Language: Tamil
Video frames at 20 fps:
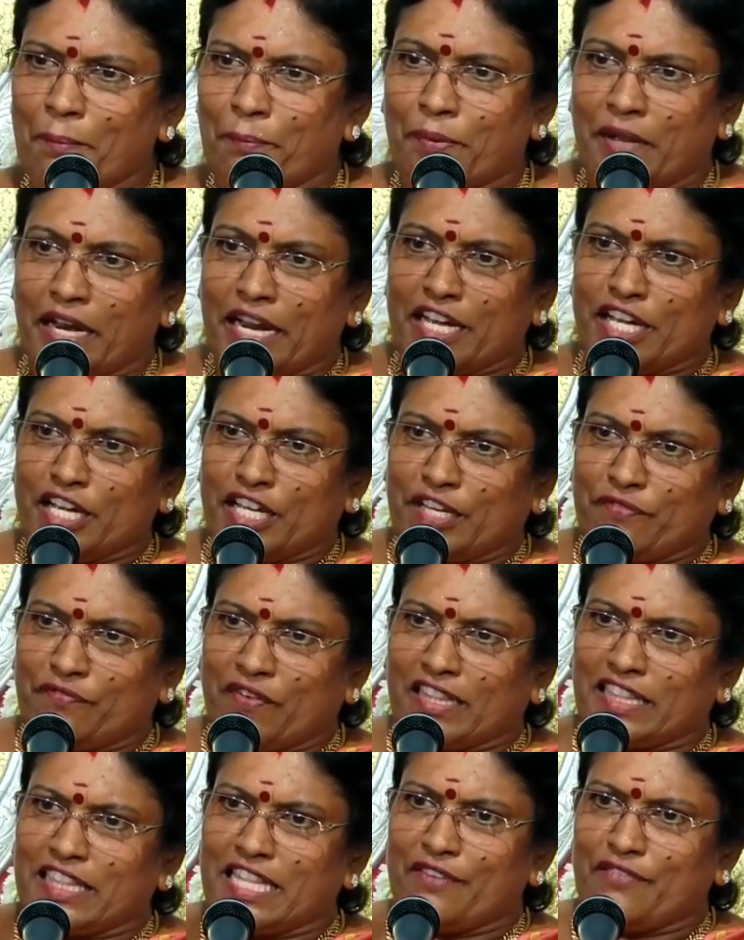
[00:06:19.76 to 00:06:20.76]
பிறகு
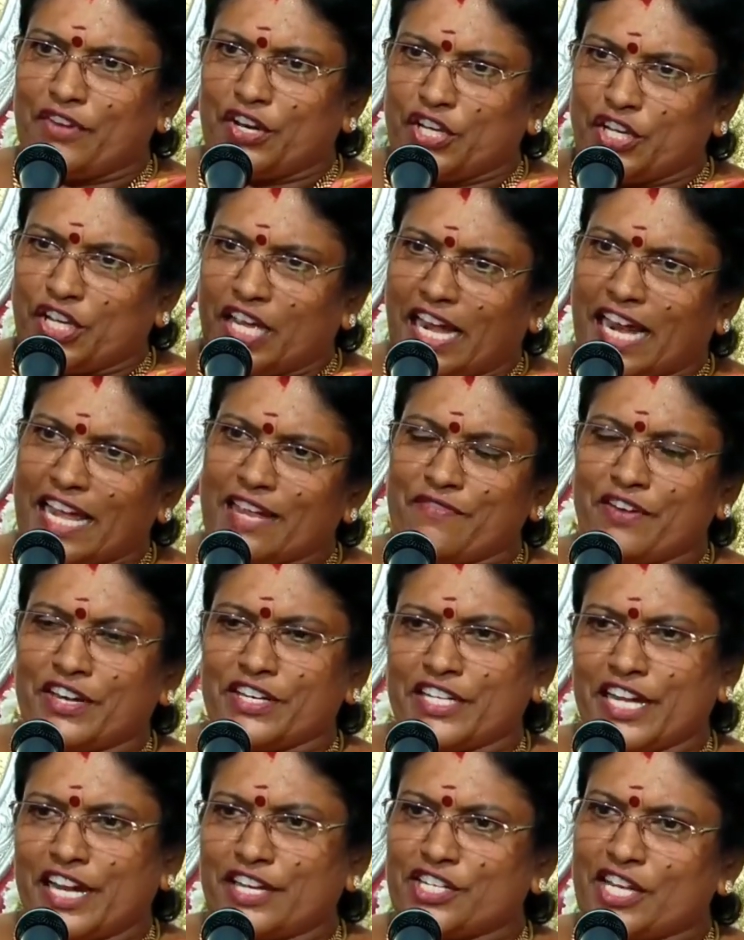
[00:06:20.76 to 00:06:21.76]
வந்தவன்
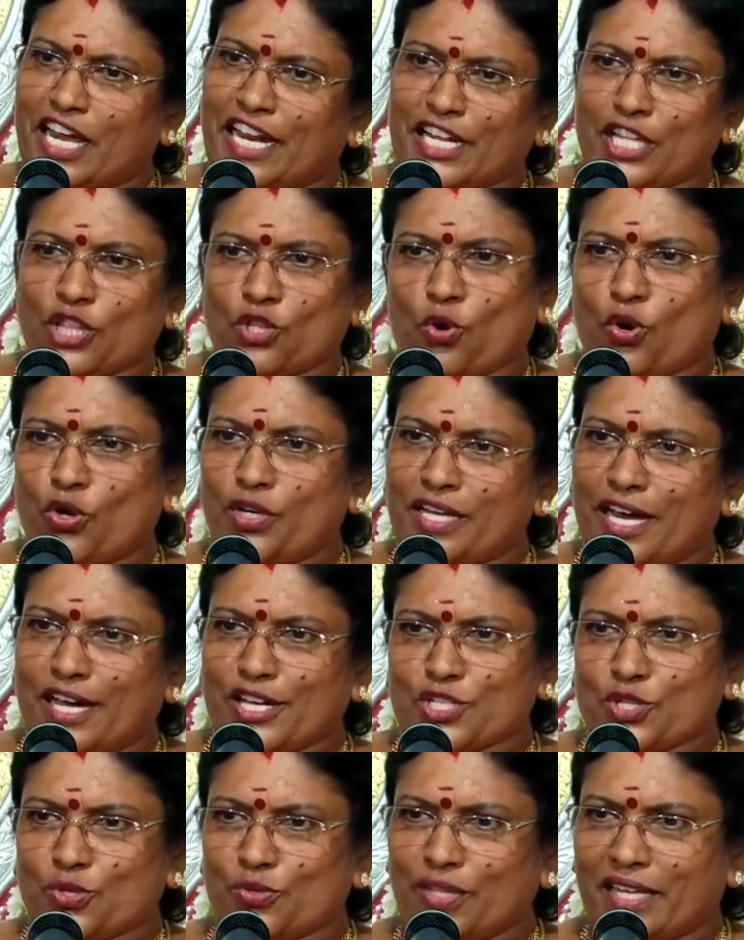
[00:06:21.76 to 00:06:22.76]
இறைவன் என்று அறிந்து
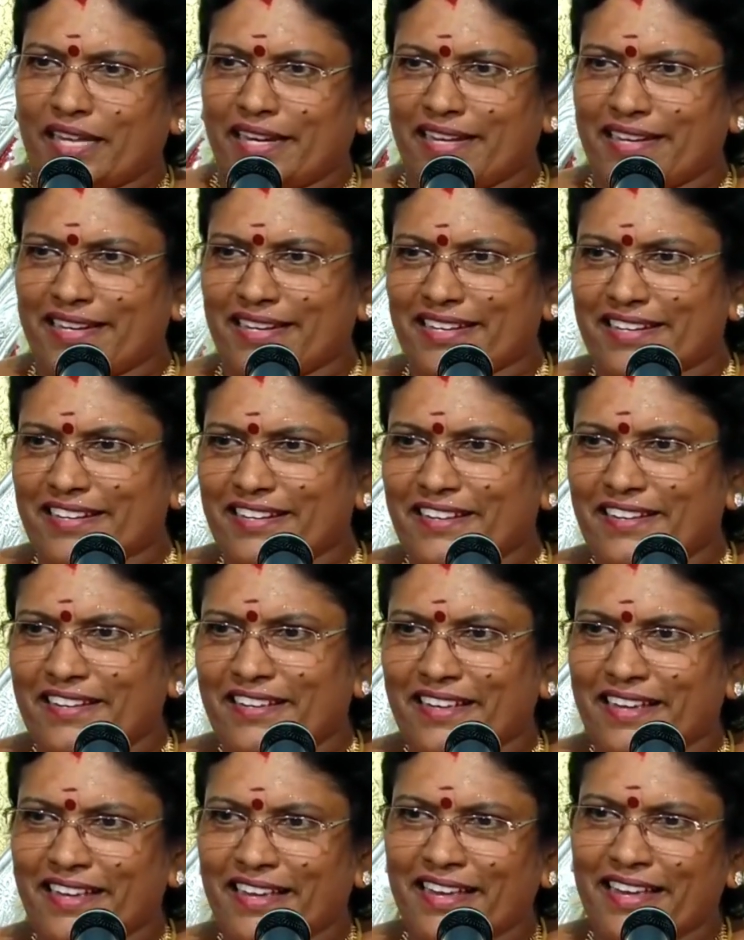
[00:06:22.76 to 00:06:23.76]
கொண்டார் சுந்தரர்
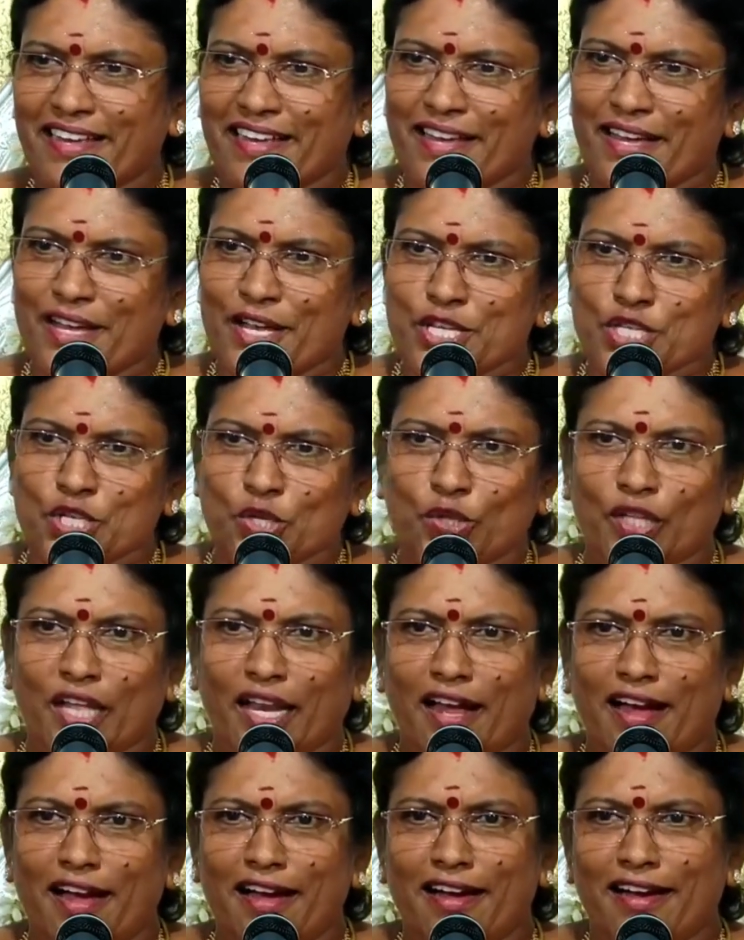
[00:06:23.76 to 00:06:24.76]

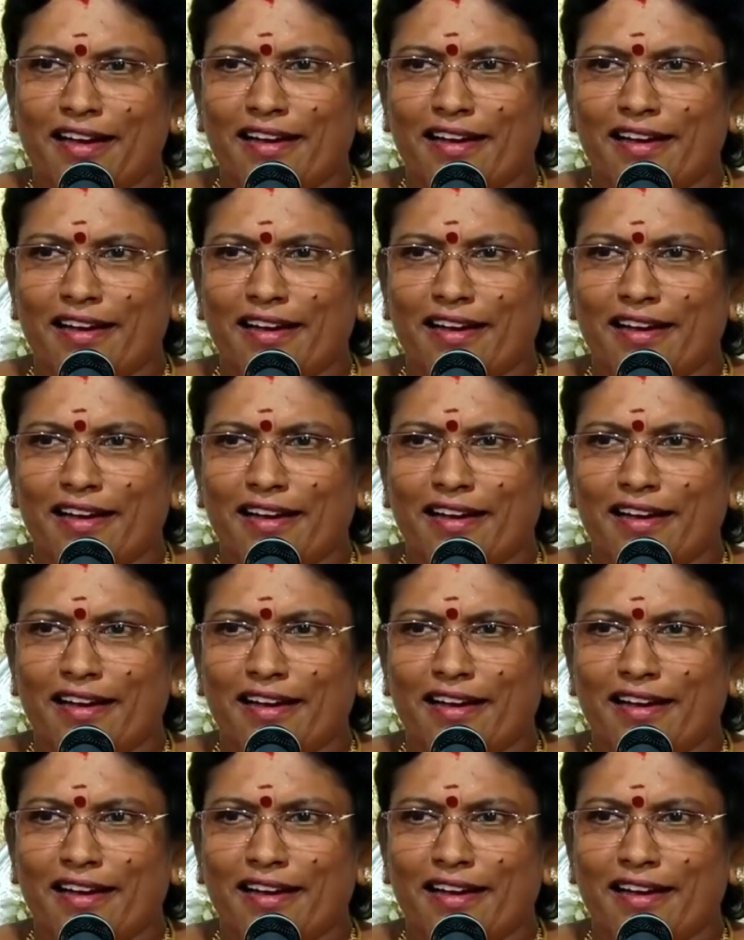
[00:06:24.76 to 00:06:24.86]
சுந்தரா